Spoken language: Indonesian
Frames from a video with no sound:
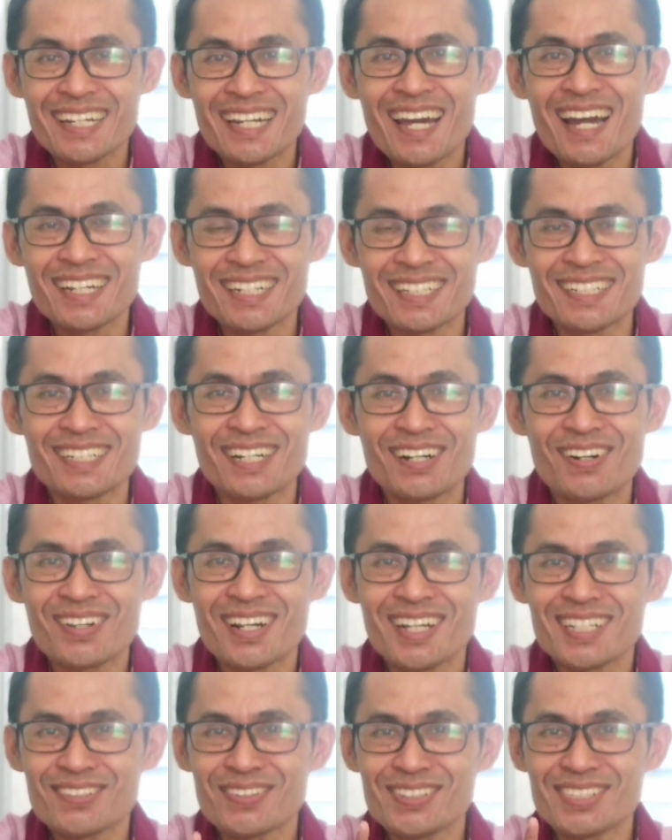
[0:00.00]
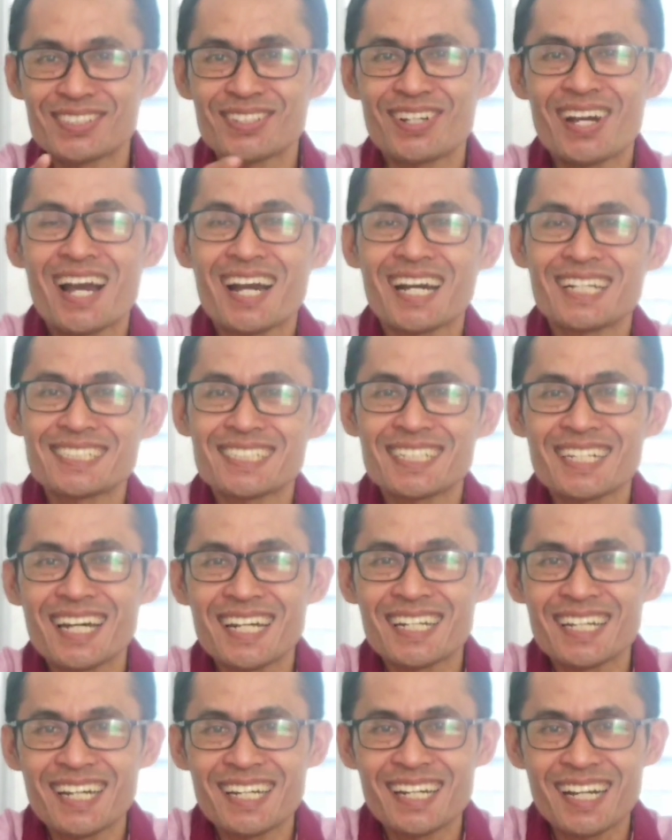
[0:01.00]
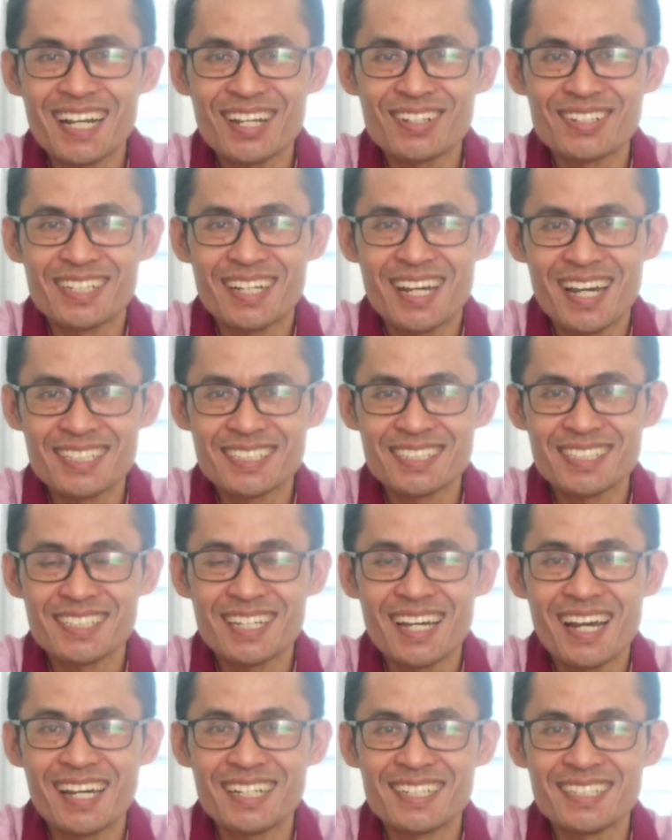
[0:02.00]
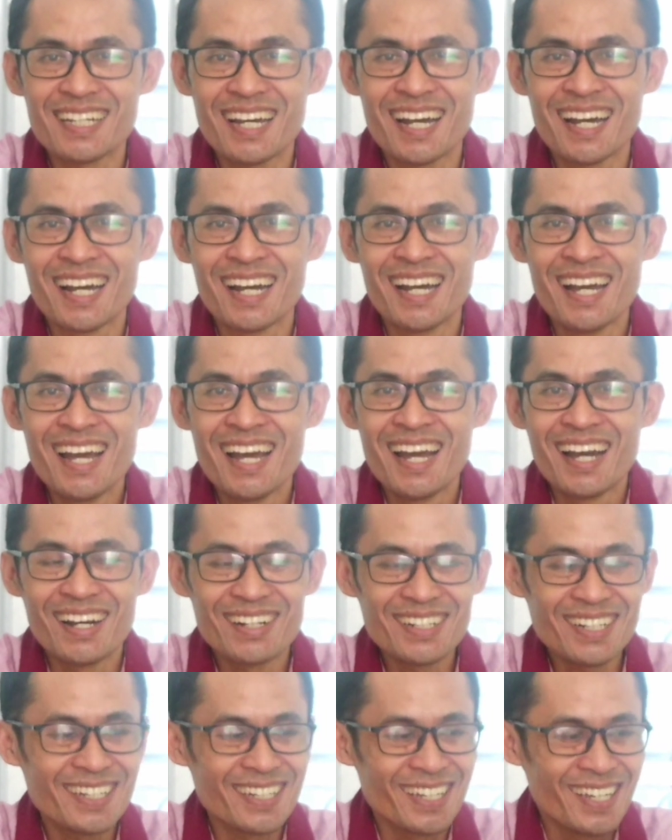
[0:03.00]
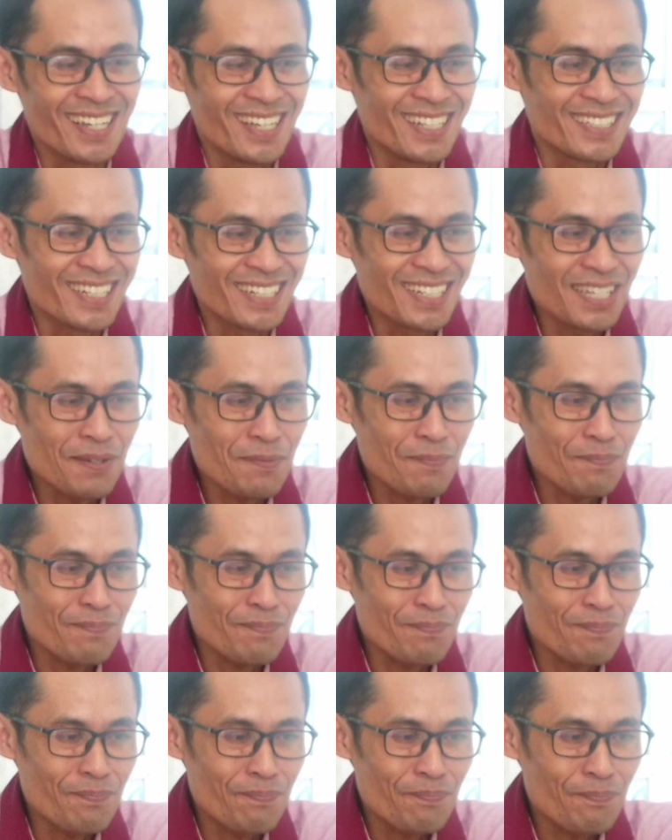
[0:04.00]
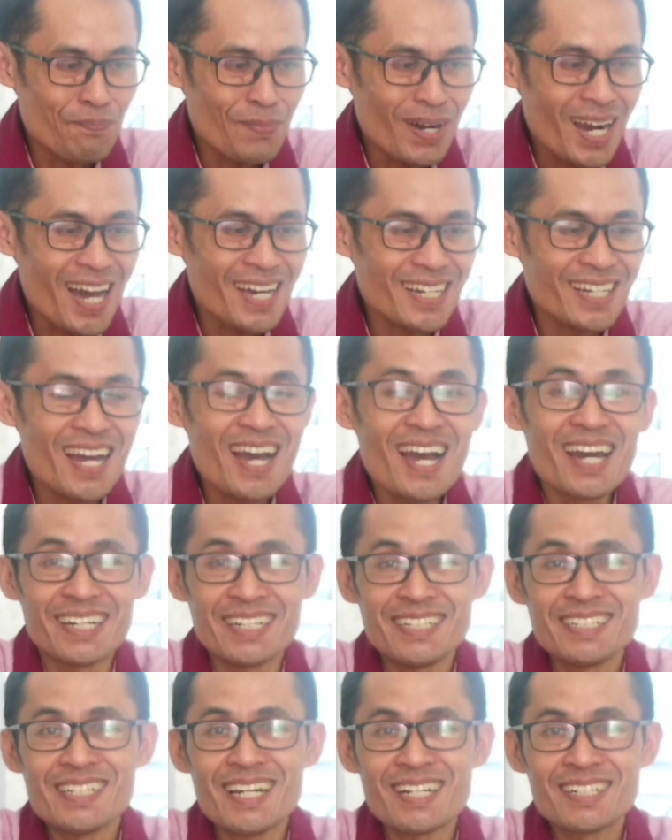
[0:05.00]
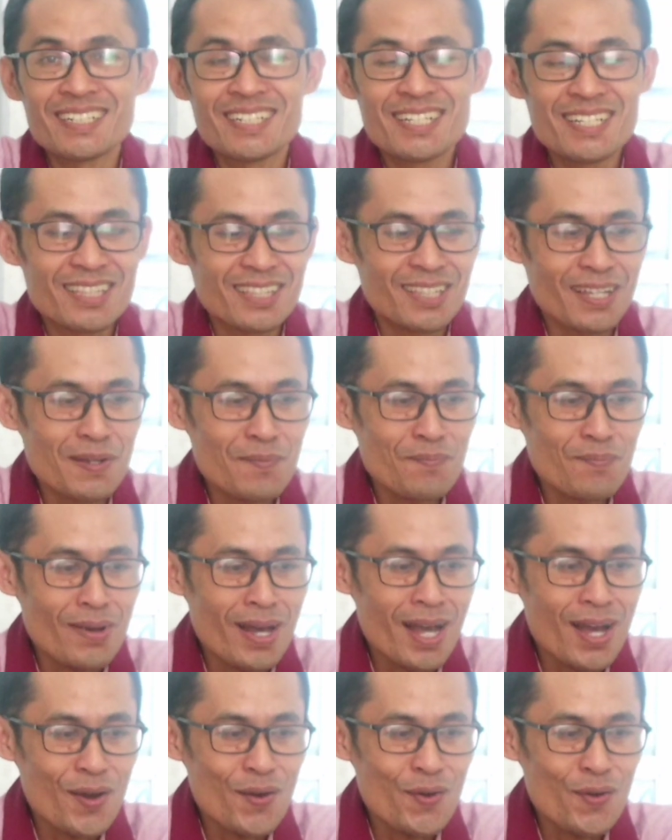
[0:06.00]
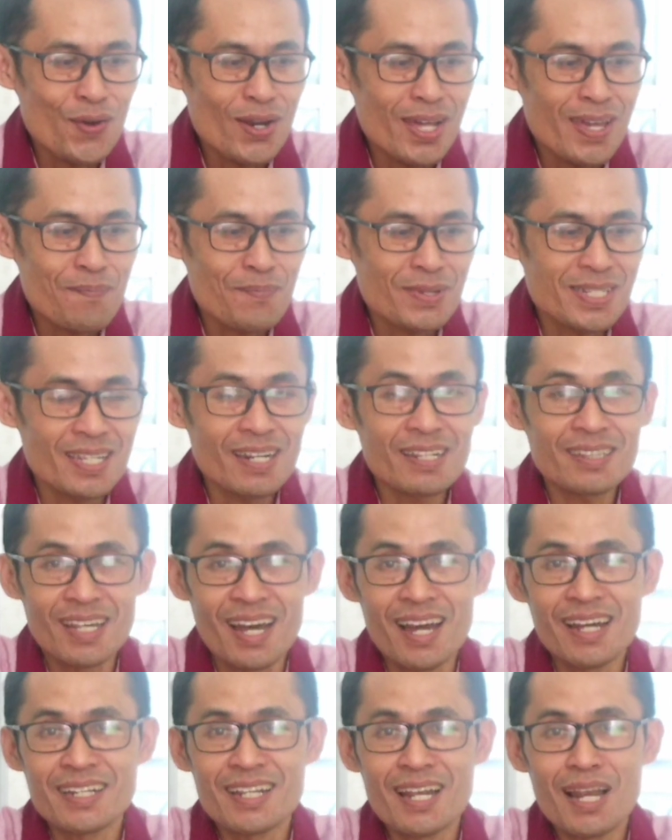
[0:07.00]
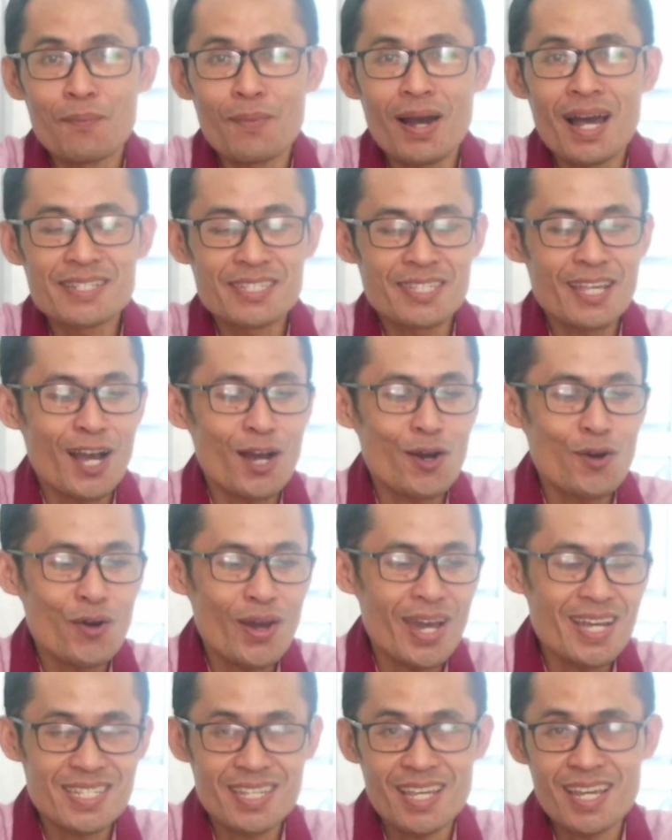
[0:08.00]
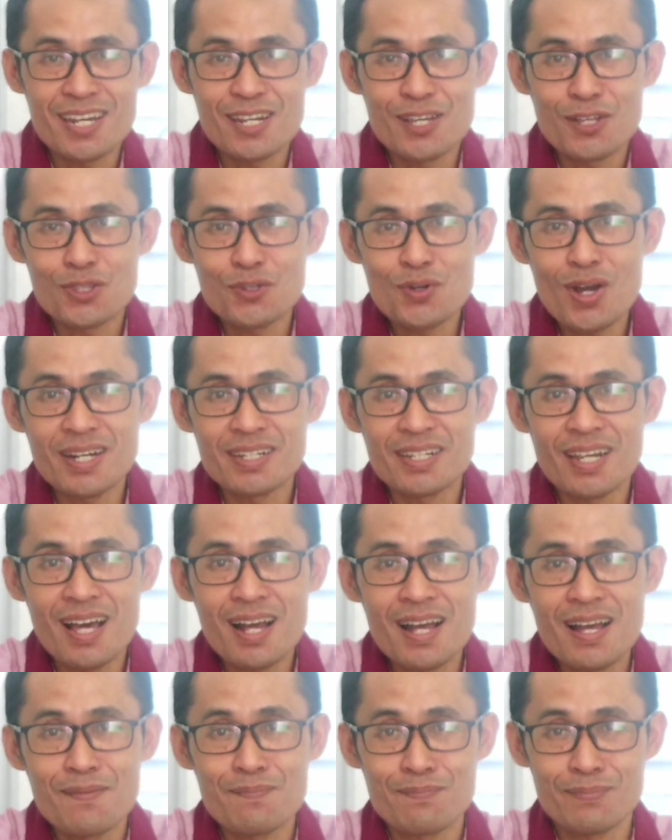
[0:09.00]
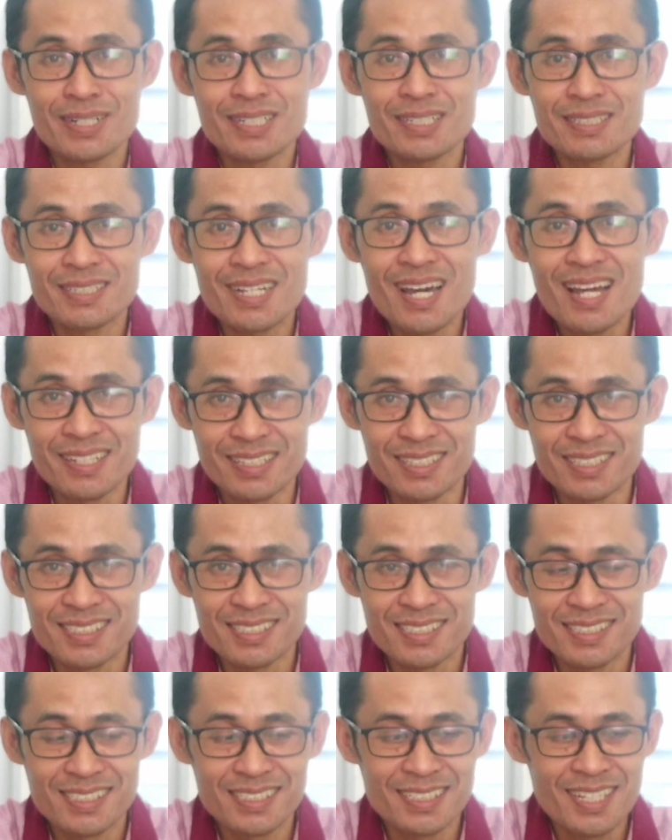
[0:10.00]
adik-adik, orang tua juga akan senang ya kalau dikasih hadiah. Oke, jadi penghargaan yang diterima oleh peserta dalam ajang OSN itu adalah medali,